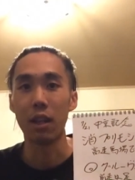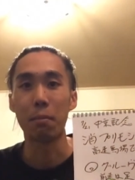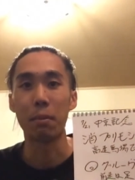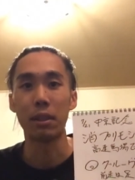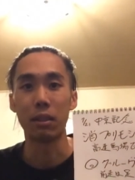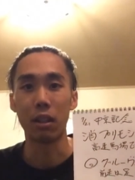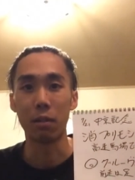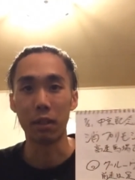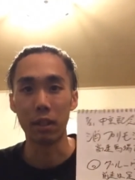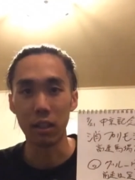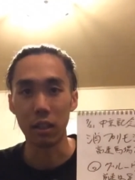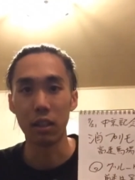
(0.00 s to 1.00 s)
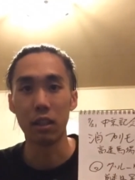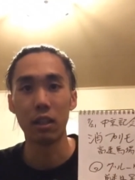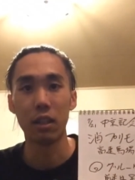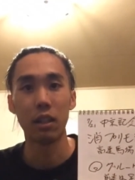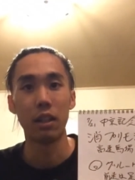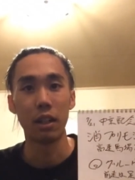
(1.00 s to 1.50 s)
頑張ってくれればいい
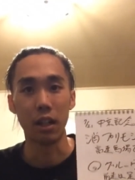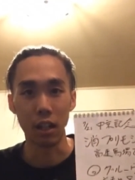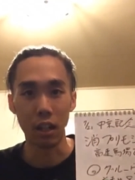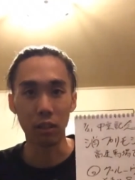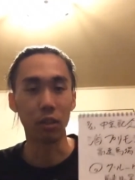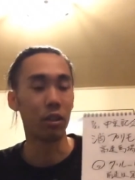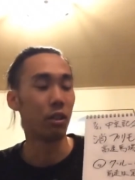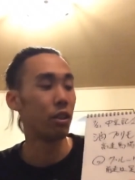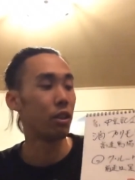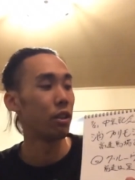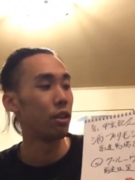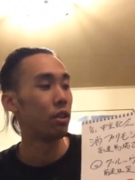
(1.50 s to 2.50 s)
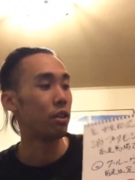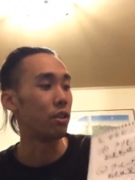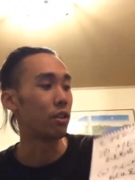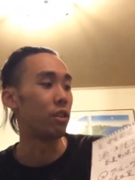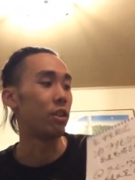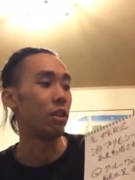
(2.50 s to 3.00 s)
かなとい
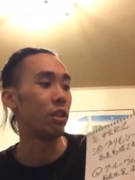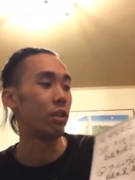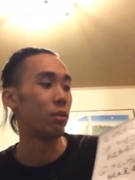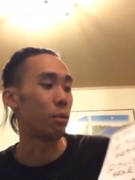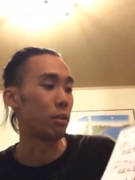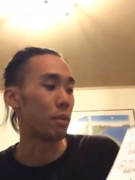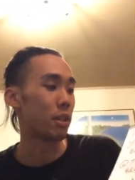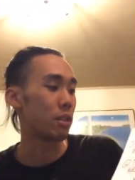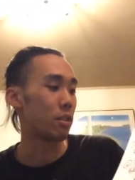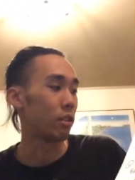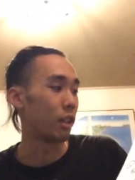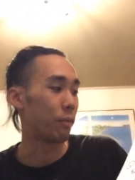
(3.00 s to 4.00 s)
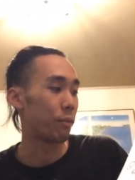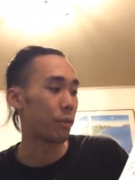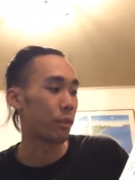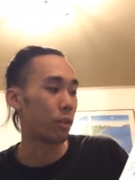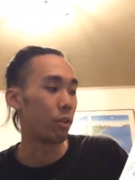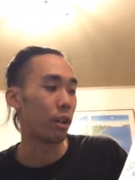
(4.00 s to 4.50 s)
うふうに思いますので
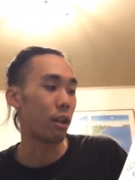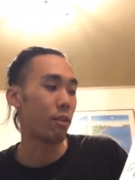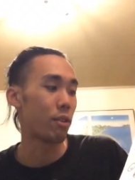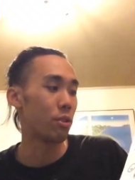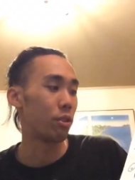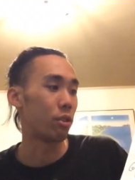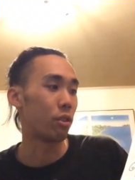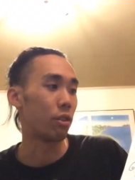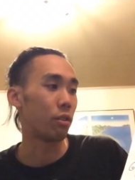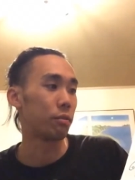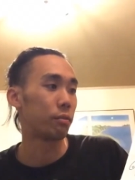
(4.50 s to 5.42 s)
今回はちょっと、